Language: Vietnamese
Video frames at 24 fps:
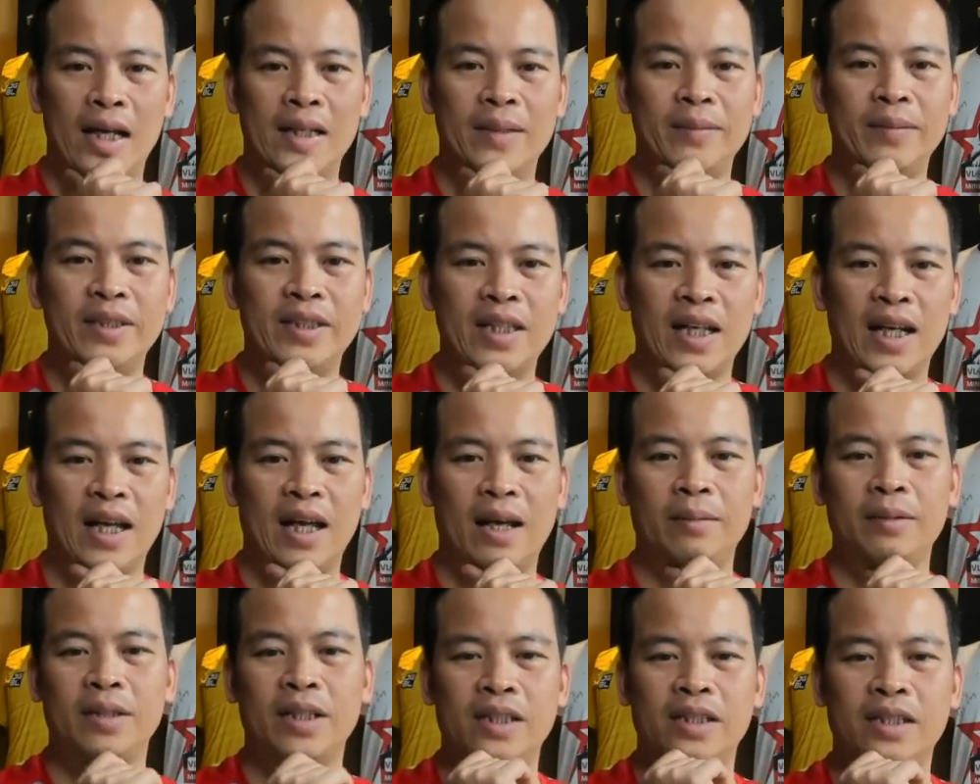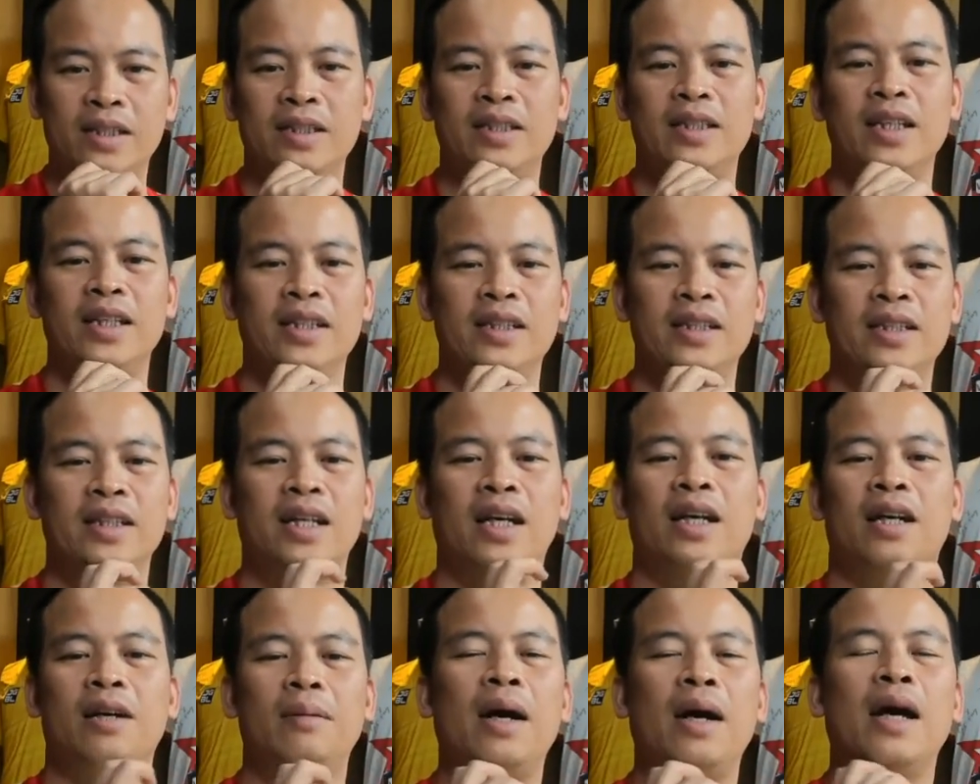mình sẽ làm những cái chương trình
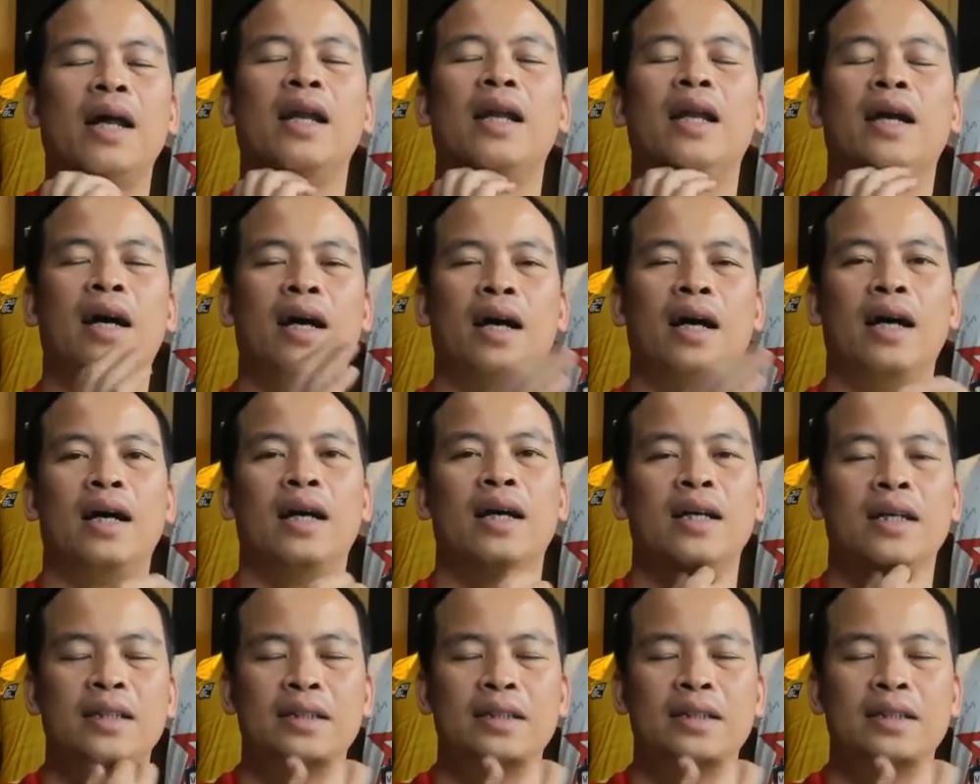để các bạn à,